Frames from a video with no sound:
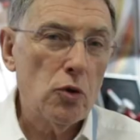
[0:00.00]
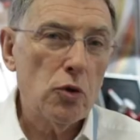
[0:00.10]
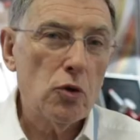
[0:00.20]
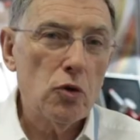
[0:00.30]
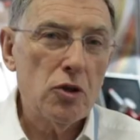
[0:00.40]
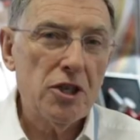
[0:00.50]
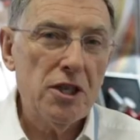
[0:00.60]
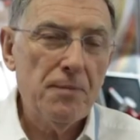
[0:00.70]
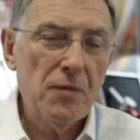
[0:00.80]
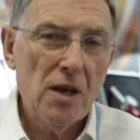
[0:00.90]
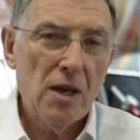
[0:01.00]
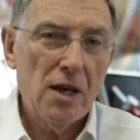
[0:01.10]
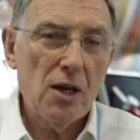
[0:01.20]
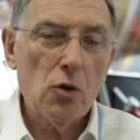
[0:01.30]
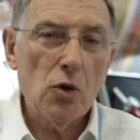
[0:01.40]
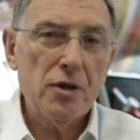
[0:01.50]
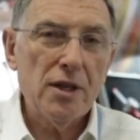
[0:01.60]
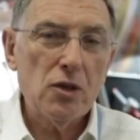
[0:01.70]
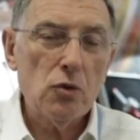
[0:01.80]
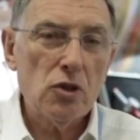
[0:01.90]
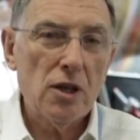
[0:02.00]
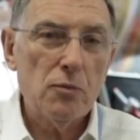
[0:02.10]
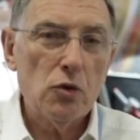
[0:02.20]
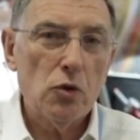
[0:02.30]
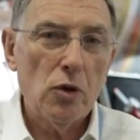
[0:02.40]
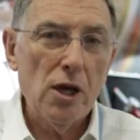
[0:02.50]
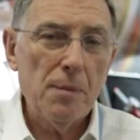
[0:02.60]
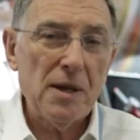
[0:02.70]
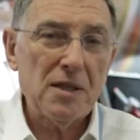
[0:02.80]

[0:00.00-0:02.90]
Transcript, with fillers: de Golgi et coordination de chaînes musculaires par